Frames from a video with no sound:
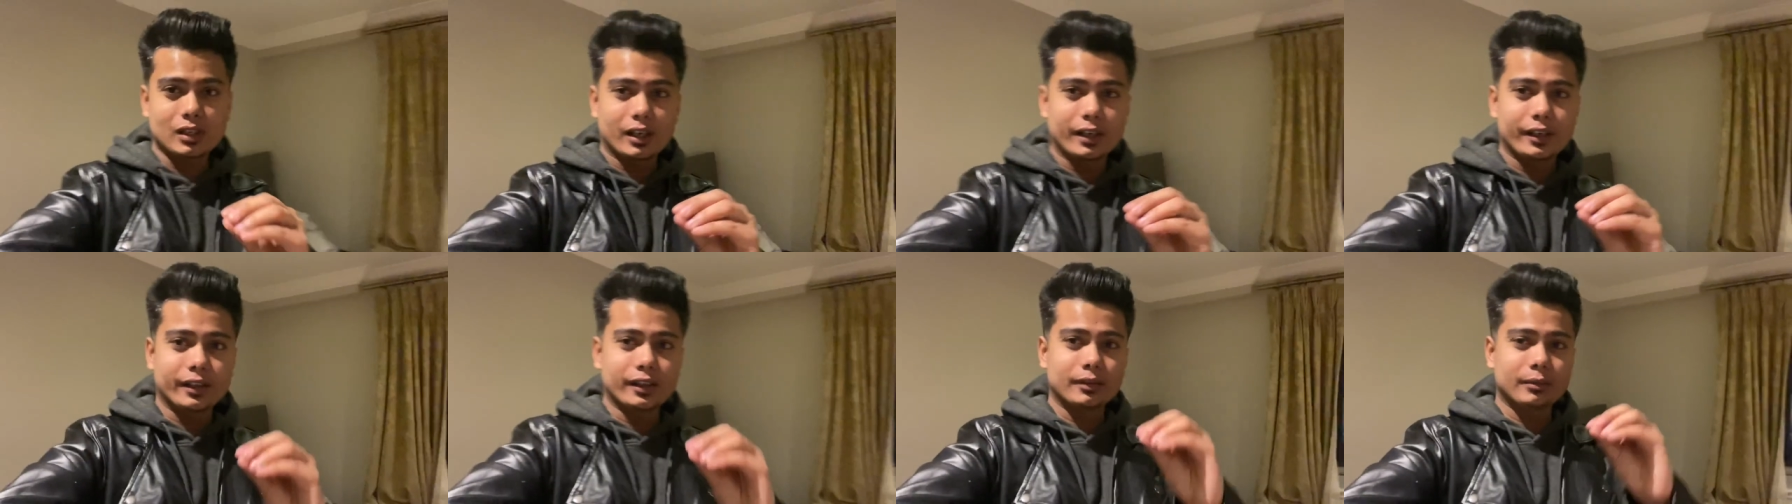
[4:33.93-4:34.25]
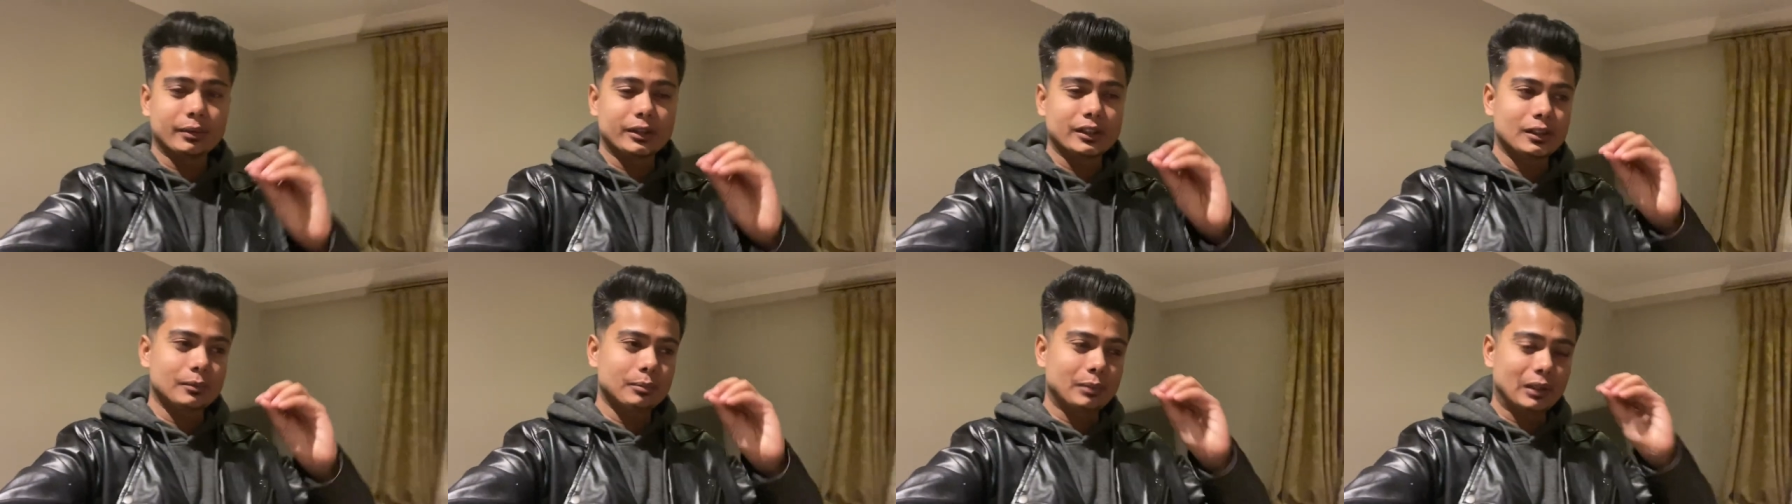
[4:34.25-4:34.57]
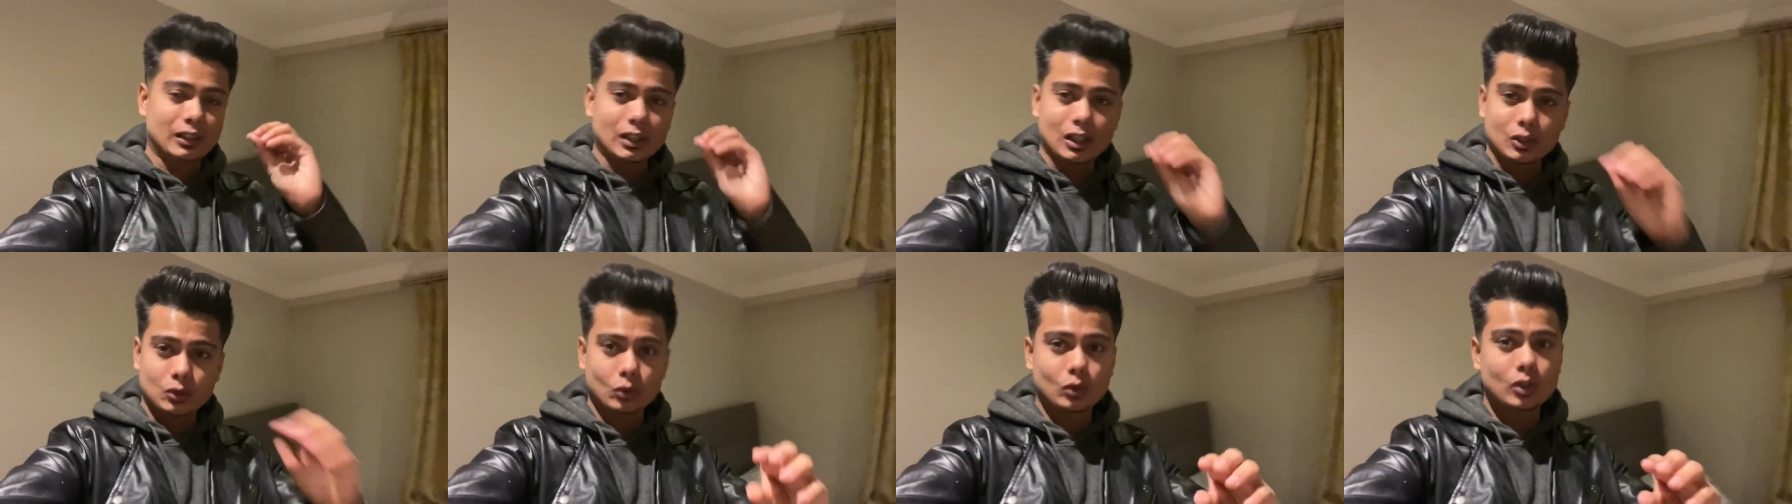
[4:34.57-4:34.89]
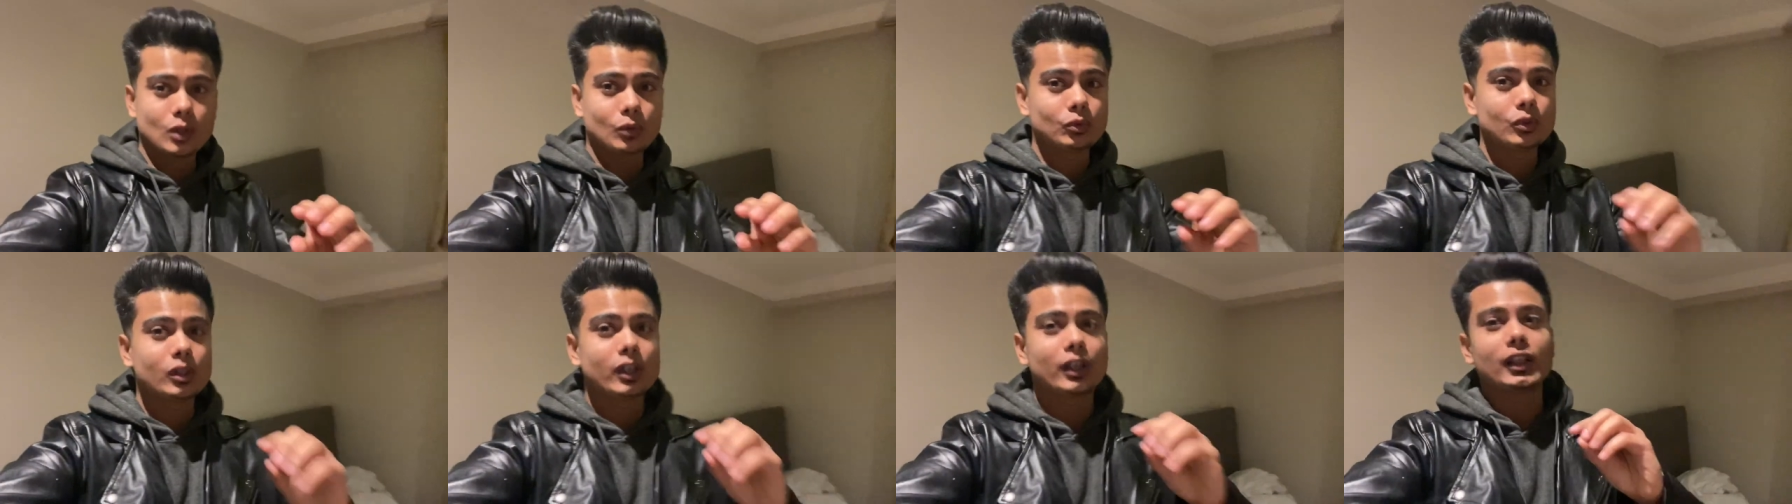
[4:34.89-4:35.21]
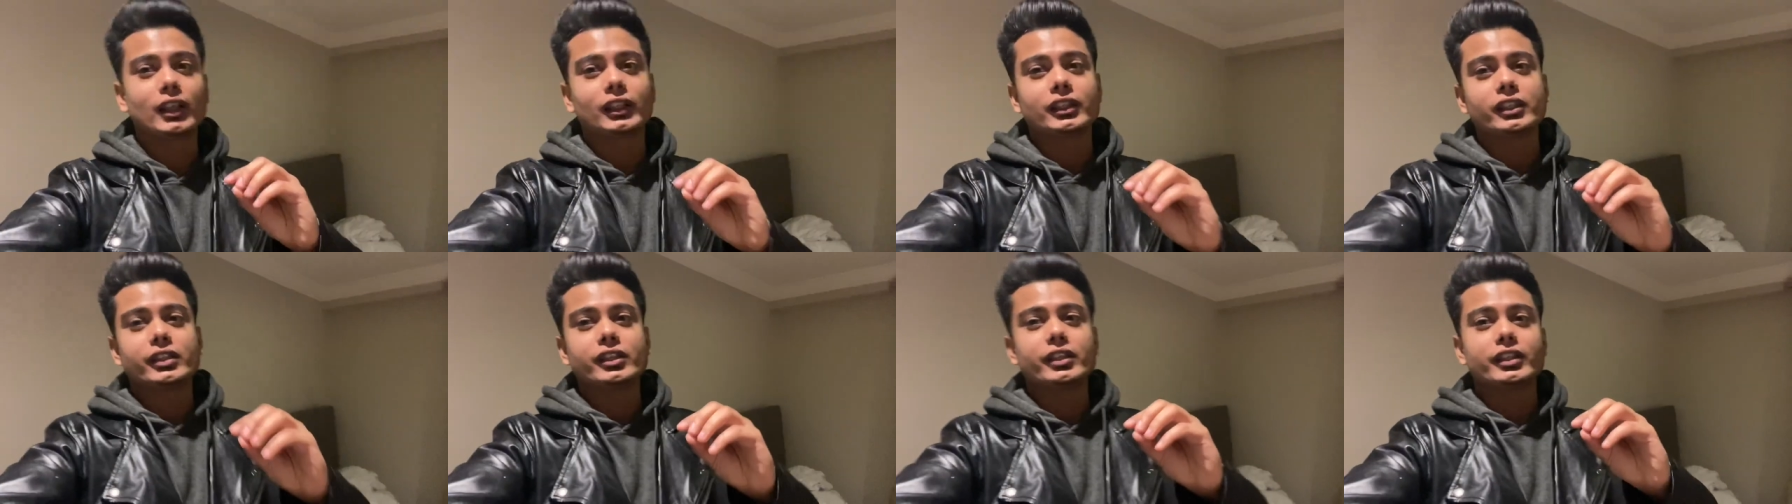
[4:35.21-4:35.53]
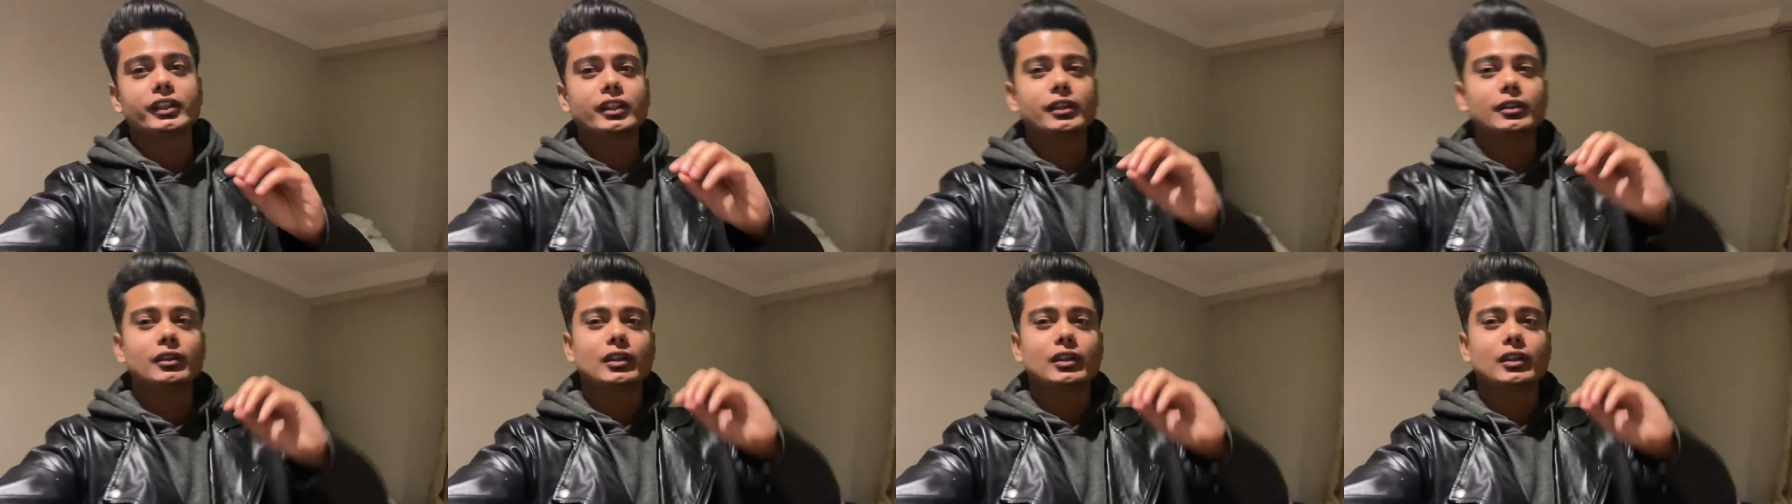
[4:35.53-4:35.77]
रहे हैं भैया बता चुका हूँ दिक्कत इतनी थी